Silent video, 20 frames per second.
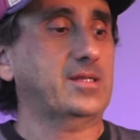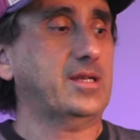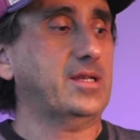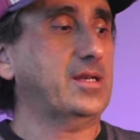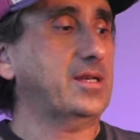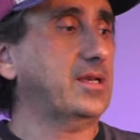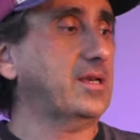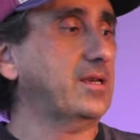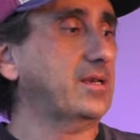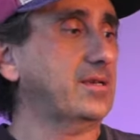
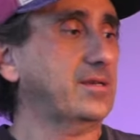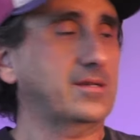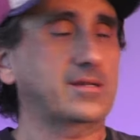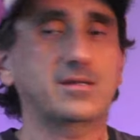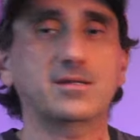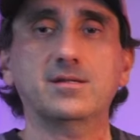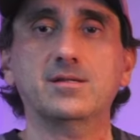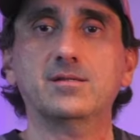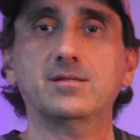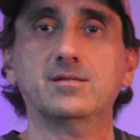Tiene
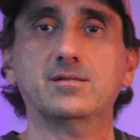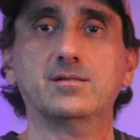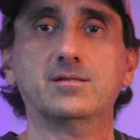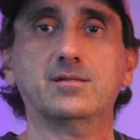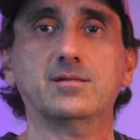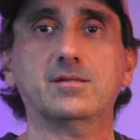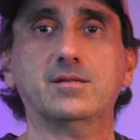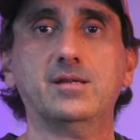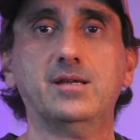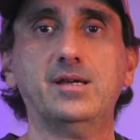
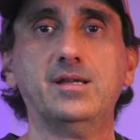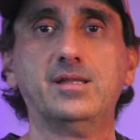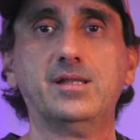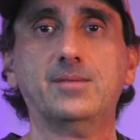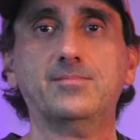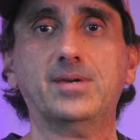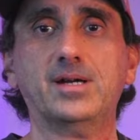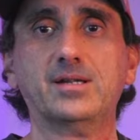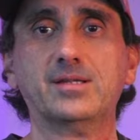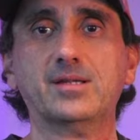
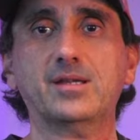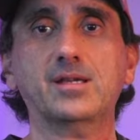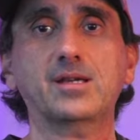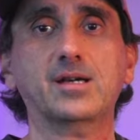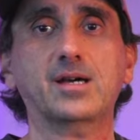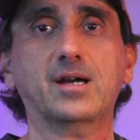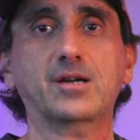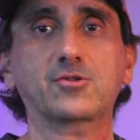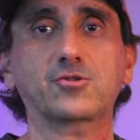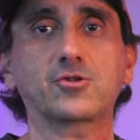esta parte
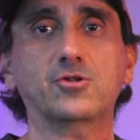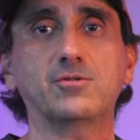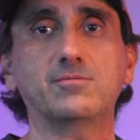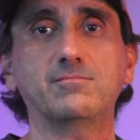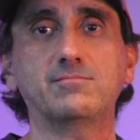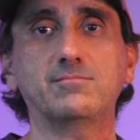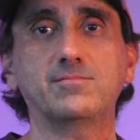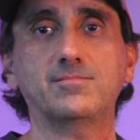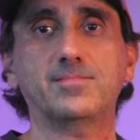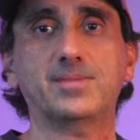de
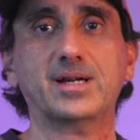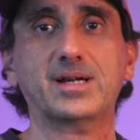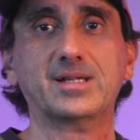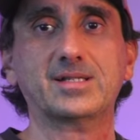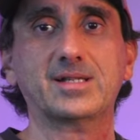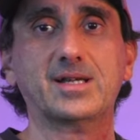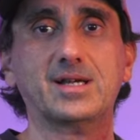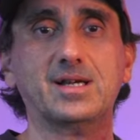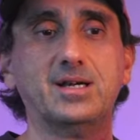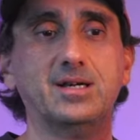cartón
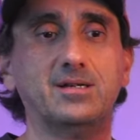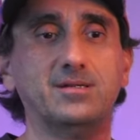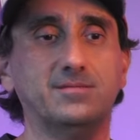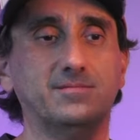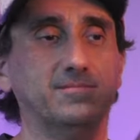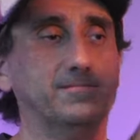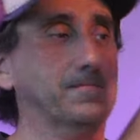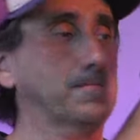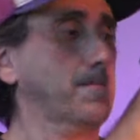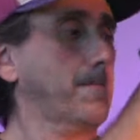para
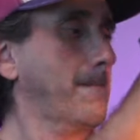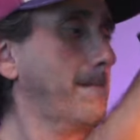sacar.